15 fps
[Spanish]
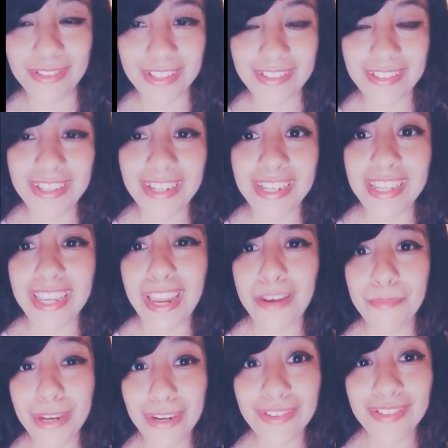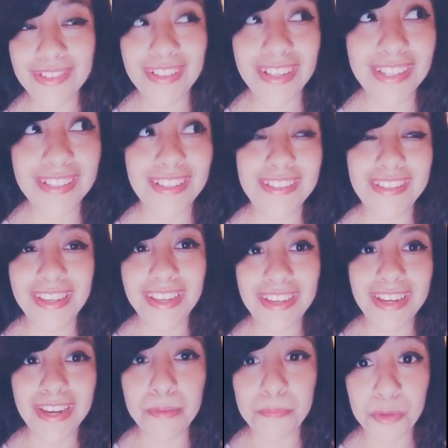de Siri, que al menos ese sí
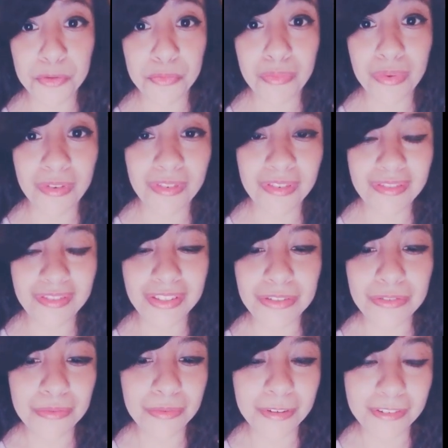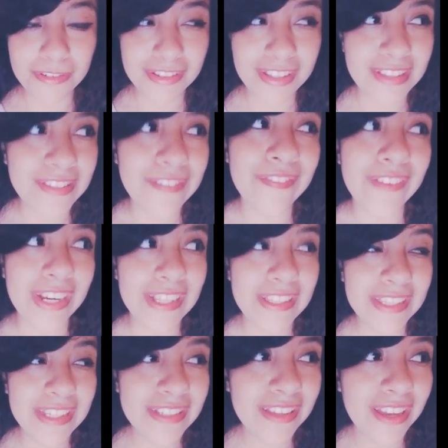cambió un poco, sí hubo cosas
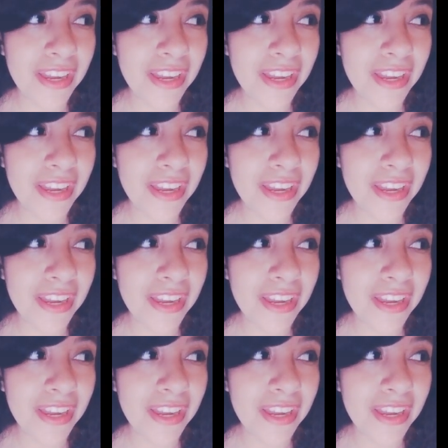diferentes.